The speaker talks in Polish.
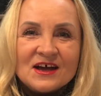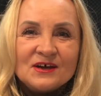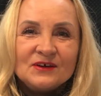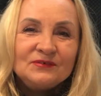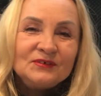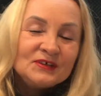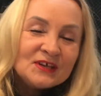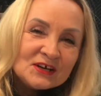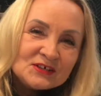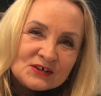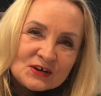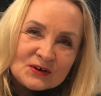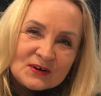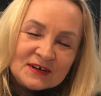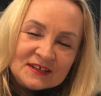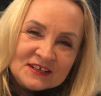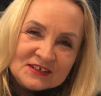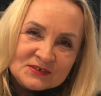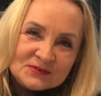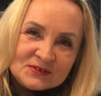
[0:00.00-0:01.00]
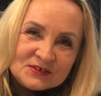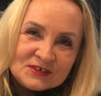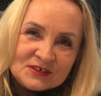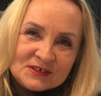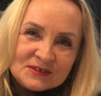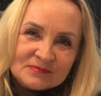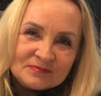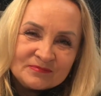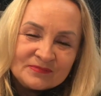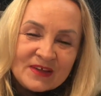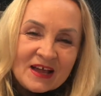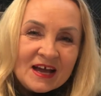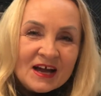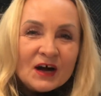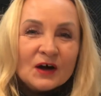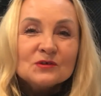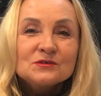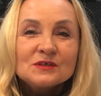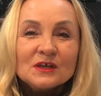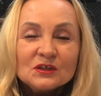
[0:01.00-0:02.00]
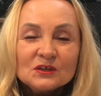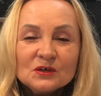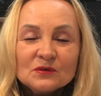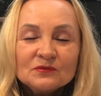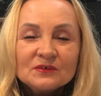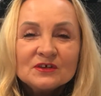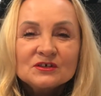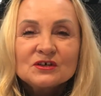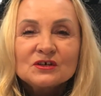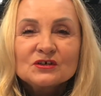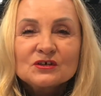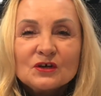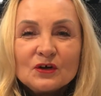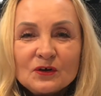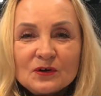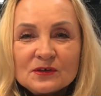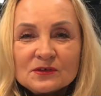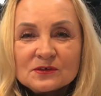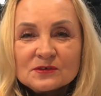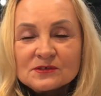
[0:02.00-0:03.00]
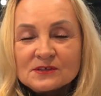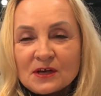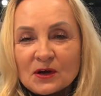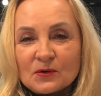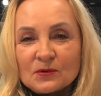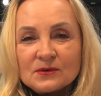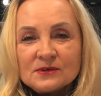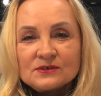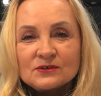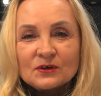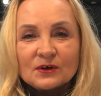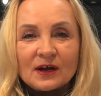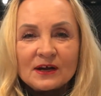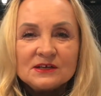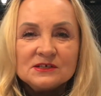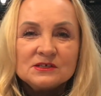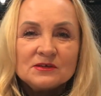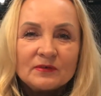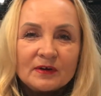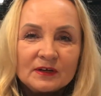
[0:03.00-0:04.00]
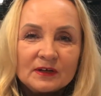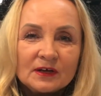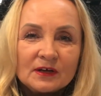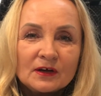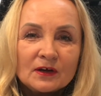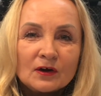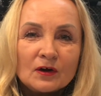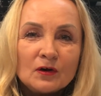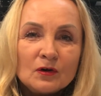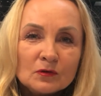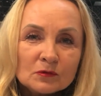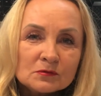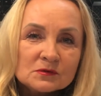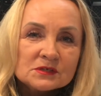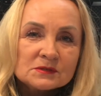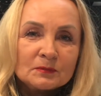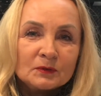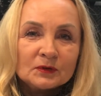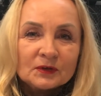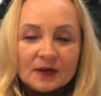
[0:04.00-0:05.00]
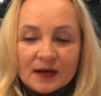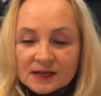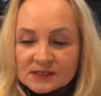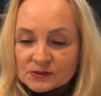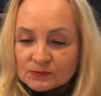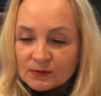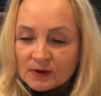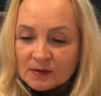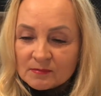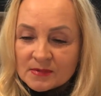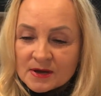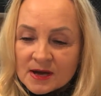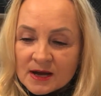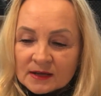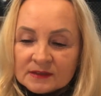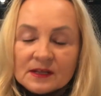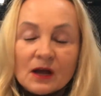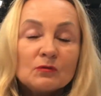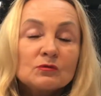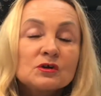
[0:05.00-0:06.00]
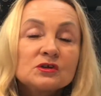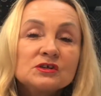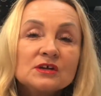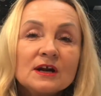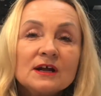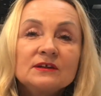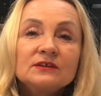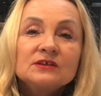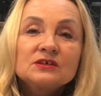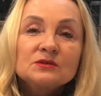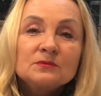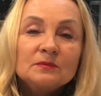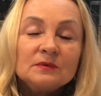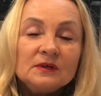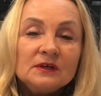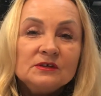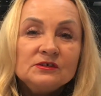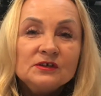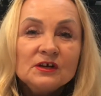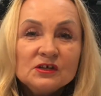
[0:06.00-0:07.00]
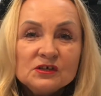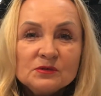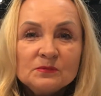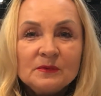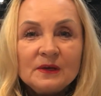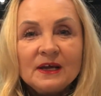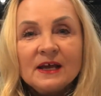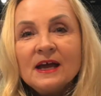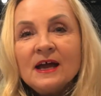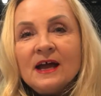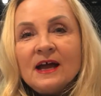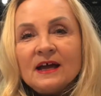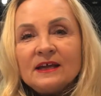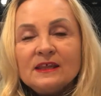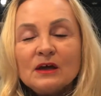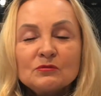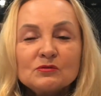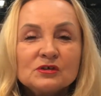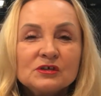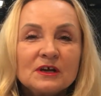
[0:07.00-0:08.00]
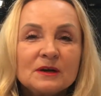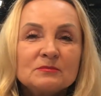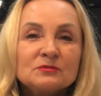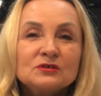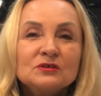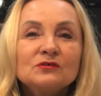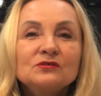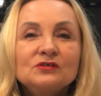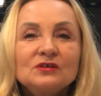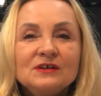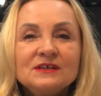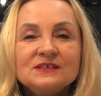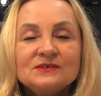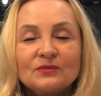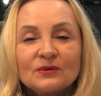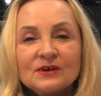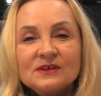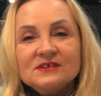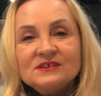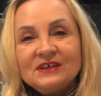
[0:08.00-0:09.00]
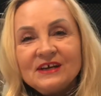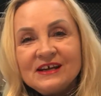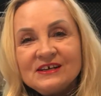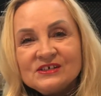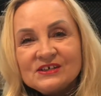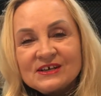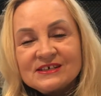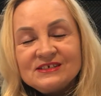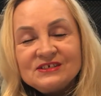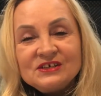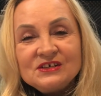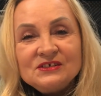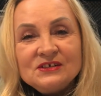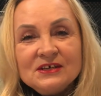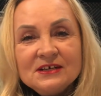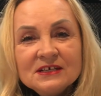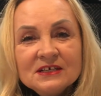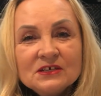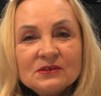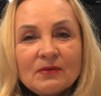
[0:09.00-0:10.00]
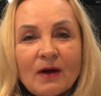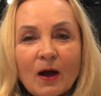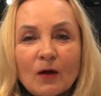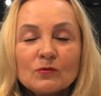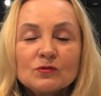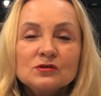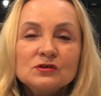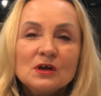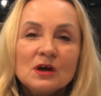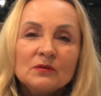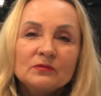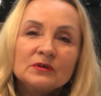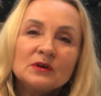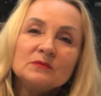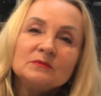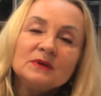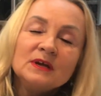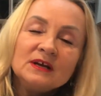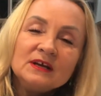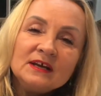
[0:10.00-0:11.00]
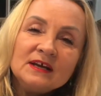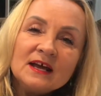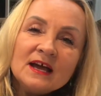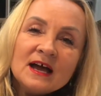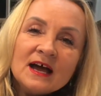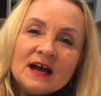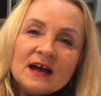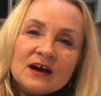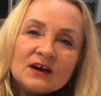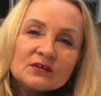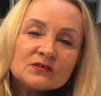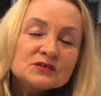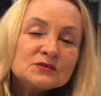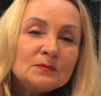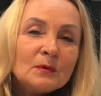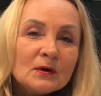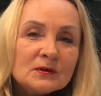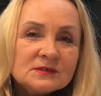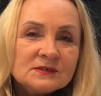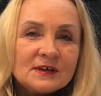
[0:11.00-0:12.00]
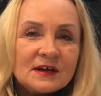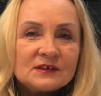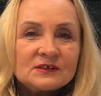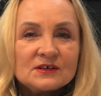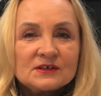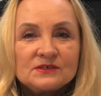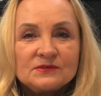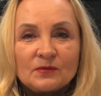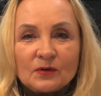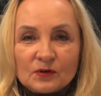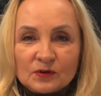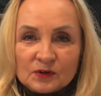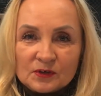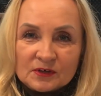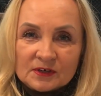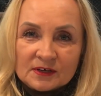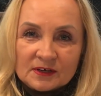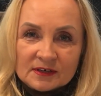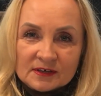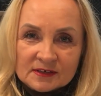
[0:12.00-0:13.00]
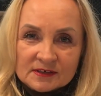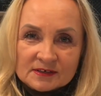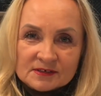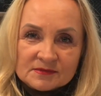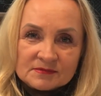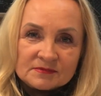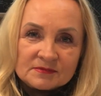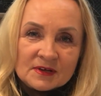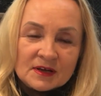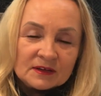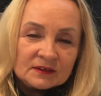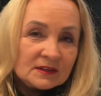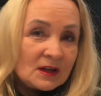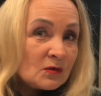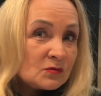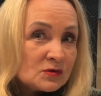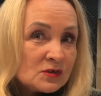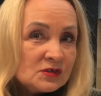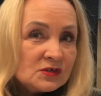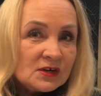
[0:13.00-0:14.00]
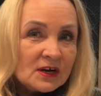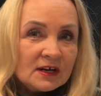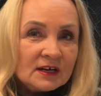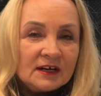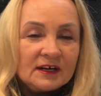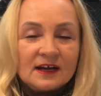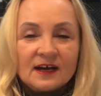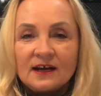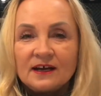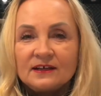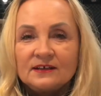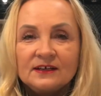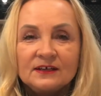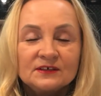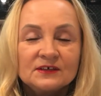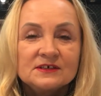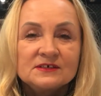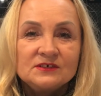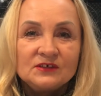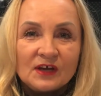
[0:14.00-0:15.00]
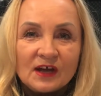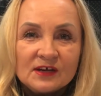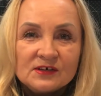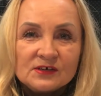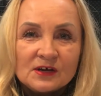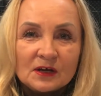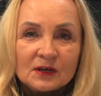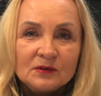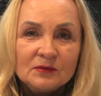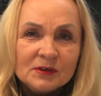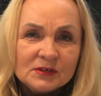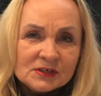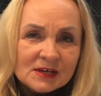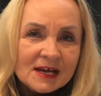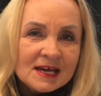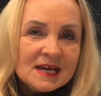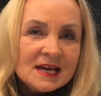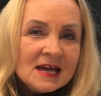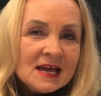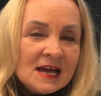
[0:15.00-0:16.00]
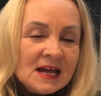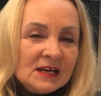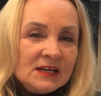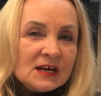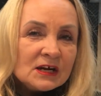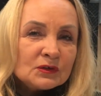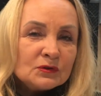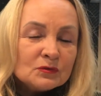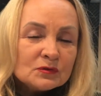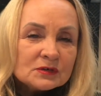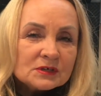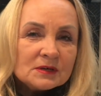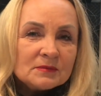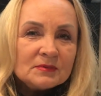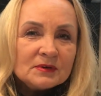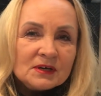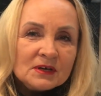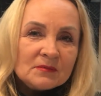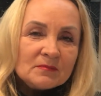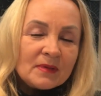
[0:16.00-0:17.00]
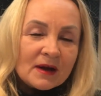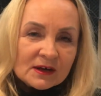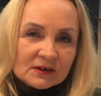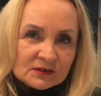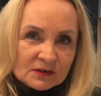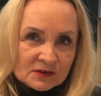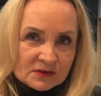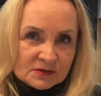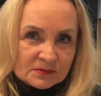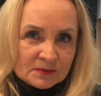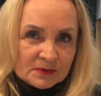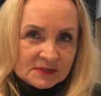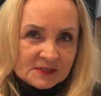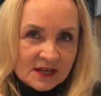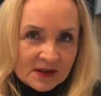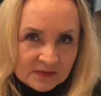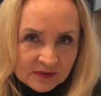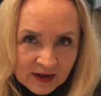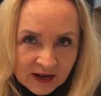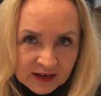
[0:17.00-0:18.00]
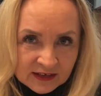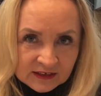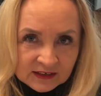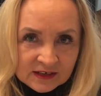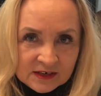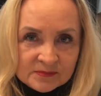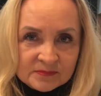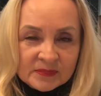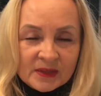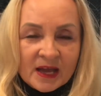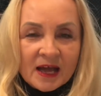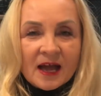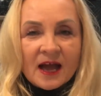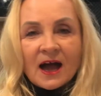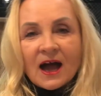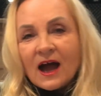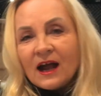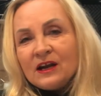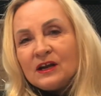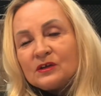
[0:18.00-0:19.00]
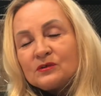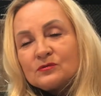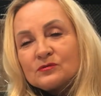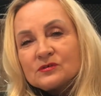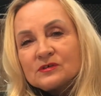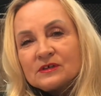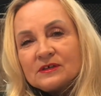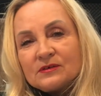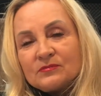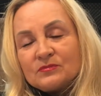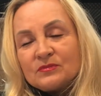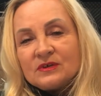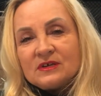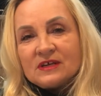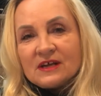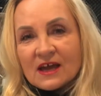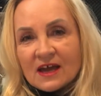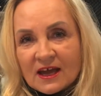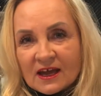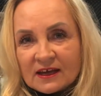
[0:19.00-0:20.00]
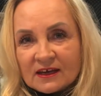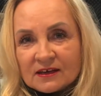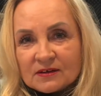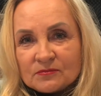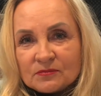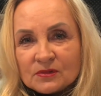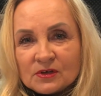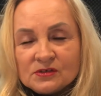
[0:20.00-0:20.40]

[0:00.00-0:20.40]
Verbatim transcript: Witajcie, kochane dziewczyny. Ostatnio w naszej szkole został zorganizowany konkurs pod hasłem Nauczyciele też byli dziećmi. Nauczyciele przynosili swoje zdjęcia z dzieciństwa. Uczniowie mieli rozpoznać swoich e, nauczycieli na, na tych zdjęciach. wiecie, niektórzy byli bardzo rozpoznawalni, a niektórzy mniej.